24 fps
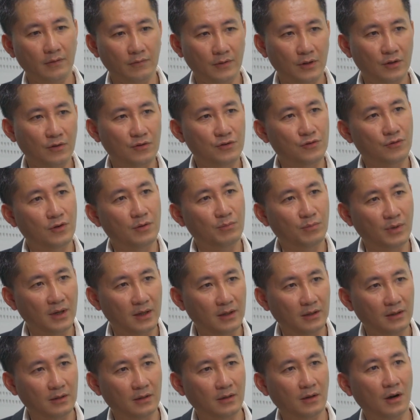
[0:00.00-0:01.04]
video
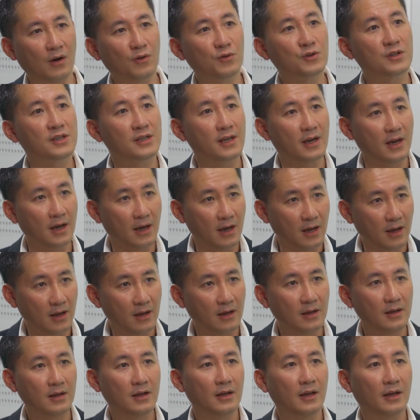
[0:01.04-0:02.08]
streaming, OCR,
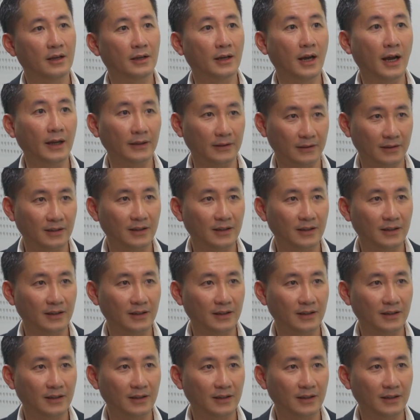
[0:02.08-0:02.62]
hình ảnh